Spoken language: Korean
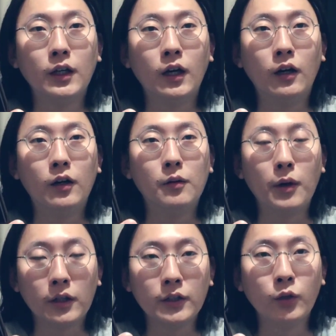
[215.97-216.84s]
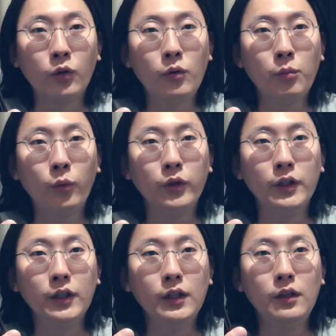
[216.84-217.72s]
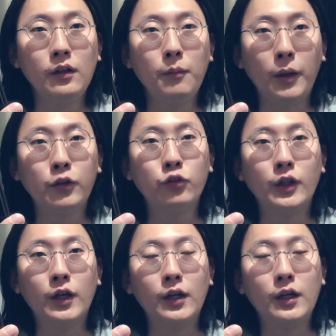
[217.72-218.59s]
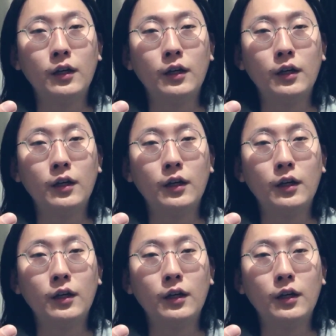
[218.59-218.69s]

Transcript: 어, 말 그대로 본인이 백수나